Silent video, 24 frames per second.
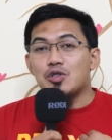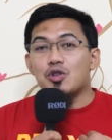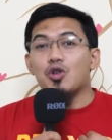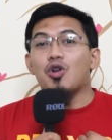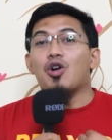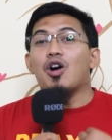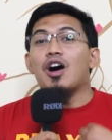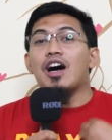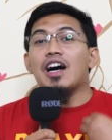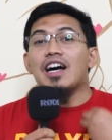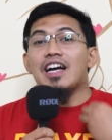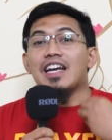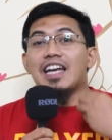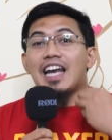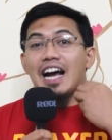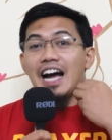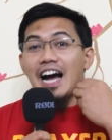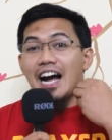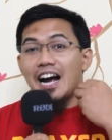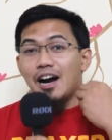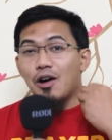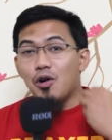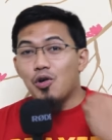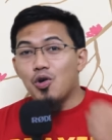So,
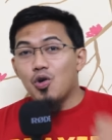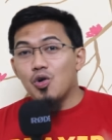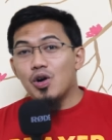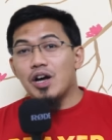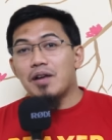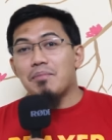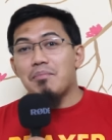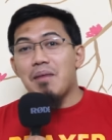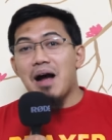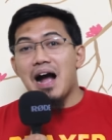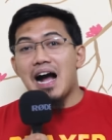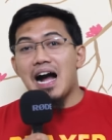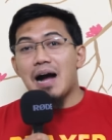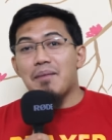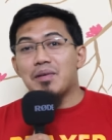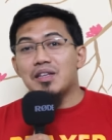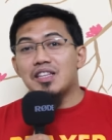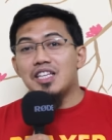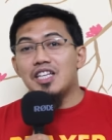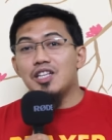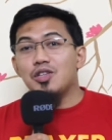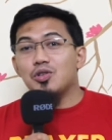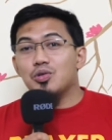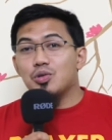Nangangahulugan mga
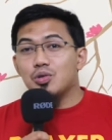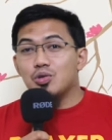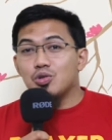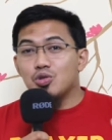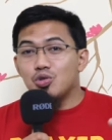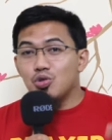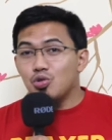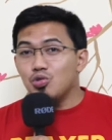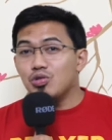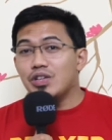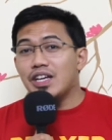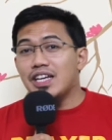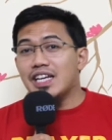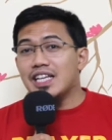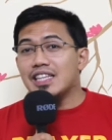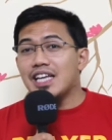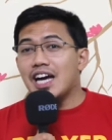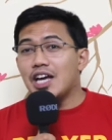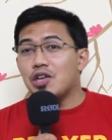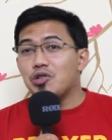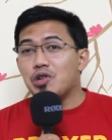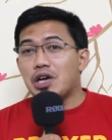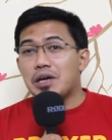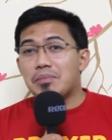kapatid, kung tunay na
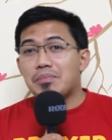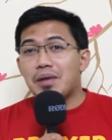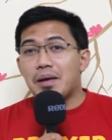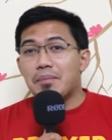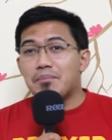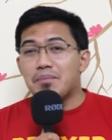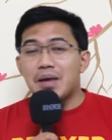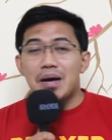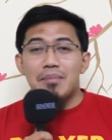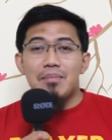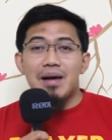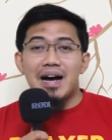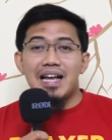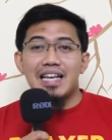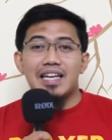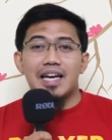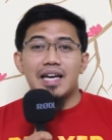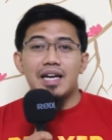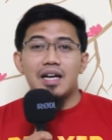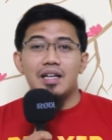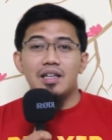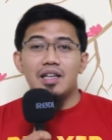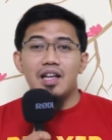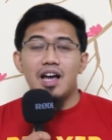tayo ay magmamahal
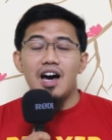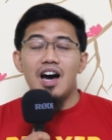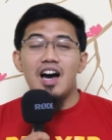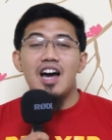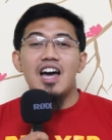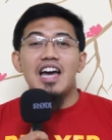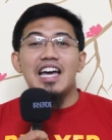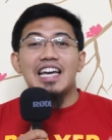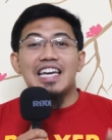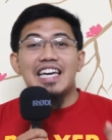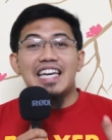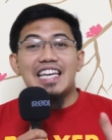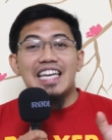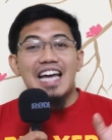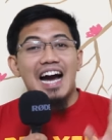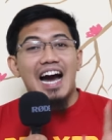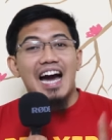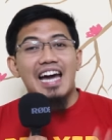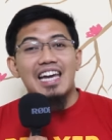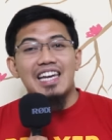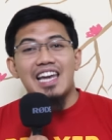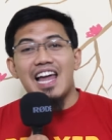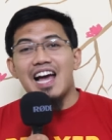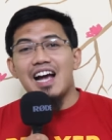kay Allah,
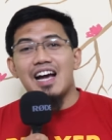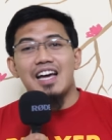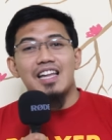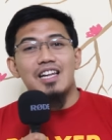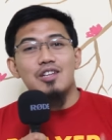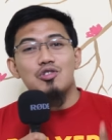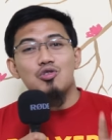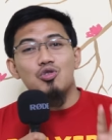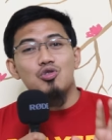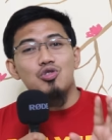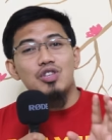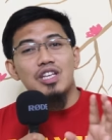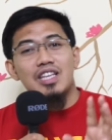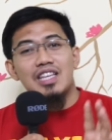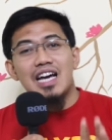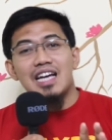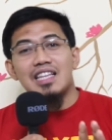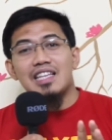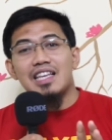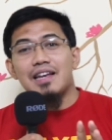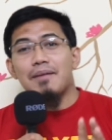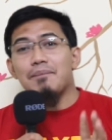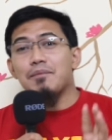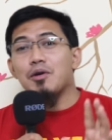kinakailangan sundin
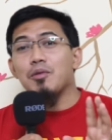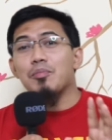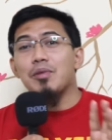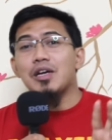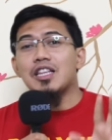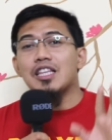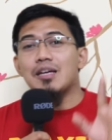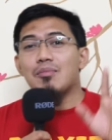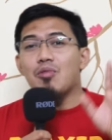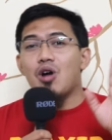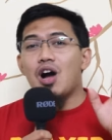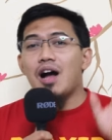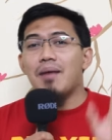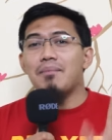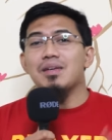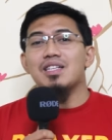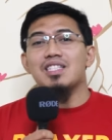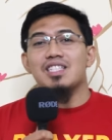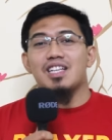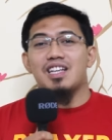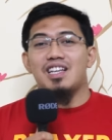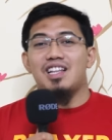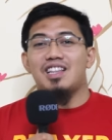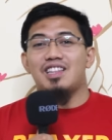natin ang propeta
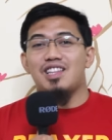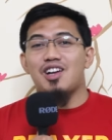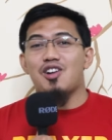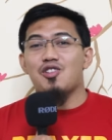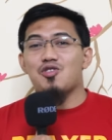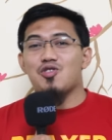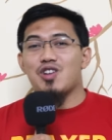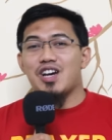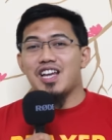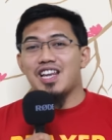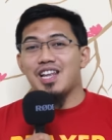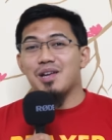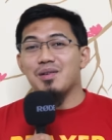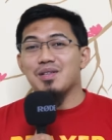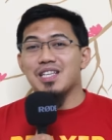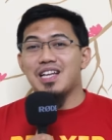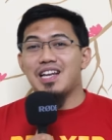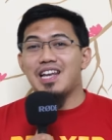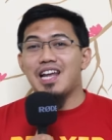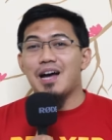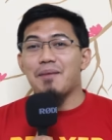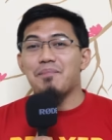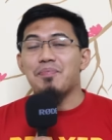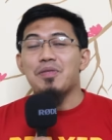Muhammad sallallahu alaihi
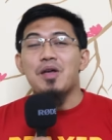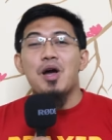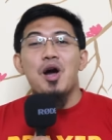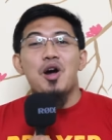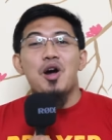wasallam